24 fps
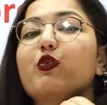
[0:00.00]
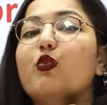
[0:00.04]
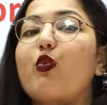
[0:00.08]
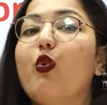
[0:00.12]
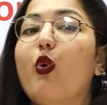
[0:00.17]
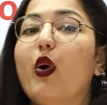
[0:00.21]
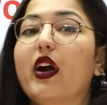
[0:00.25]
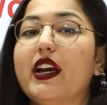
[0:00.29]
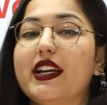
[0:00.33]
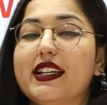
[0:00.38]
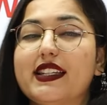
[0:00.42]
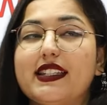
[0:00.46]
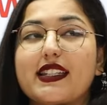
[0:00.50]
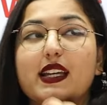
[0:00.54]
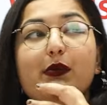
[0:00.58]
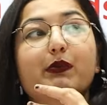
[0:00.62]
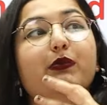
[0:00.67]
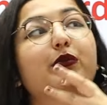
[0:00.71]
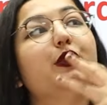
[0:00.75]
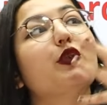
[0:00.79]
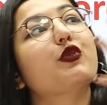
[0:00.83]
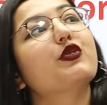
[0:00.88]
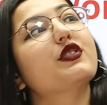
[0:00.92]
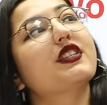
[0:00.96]
वॉइस से
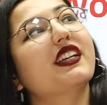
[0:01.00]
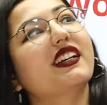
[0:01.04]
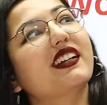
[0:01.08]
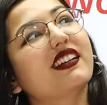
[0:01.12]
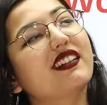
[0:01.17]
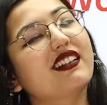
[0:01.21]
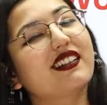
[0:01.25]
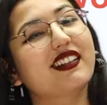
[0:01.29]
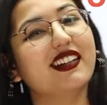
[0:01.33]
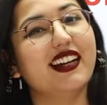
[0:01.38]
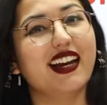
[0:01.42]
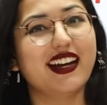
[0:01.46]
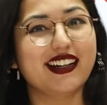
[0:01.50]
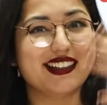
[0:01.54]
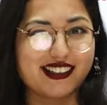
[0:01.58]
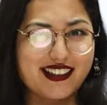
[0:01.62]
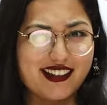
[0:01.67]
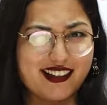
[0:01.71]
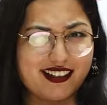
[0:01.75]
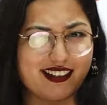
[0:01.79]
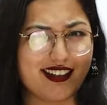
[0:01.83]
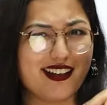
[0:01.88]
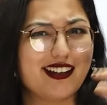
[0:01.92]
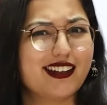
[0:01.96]
म्यूजिक क्रिएट
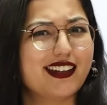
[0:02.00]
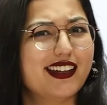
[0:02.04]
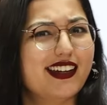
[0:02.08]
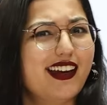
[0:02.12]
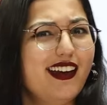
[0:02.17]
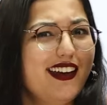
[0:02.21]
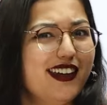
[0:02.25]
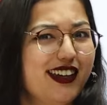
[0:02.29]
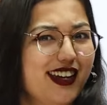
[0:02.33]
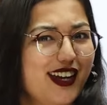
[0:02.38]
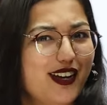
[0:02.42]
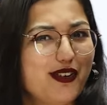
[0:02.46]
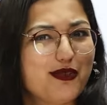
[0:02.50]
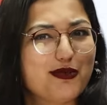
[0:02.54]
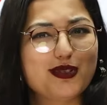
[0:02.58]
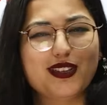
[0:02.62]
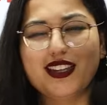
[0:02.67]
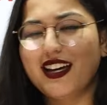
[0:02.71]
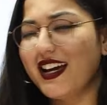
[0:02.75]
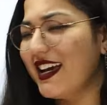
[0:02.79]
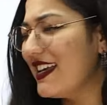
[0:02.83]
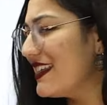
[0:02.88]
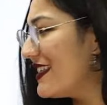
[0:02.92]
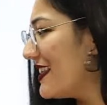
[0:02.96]
करना क्या ये
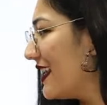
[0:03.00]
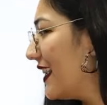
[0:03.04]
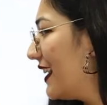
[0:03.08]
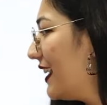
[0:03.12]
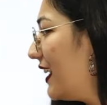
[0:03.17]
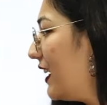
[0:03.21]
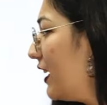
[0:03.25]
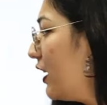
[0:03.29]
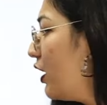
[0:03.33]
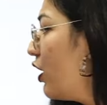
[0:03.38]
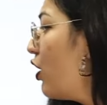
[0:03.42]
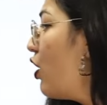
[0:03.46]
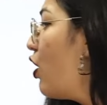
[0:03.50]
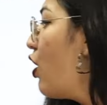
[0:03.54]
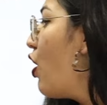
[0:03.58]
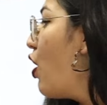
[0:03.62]
होता है सिंगिंग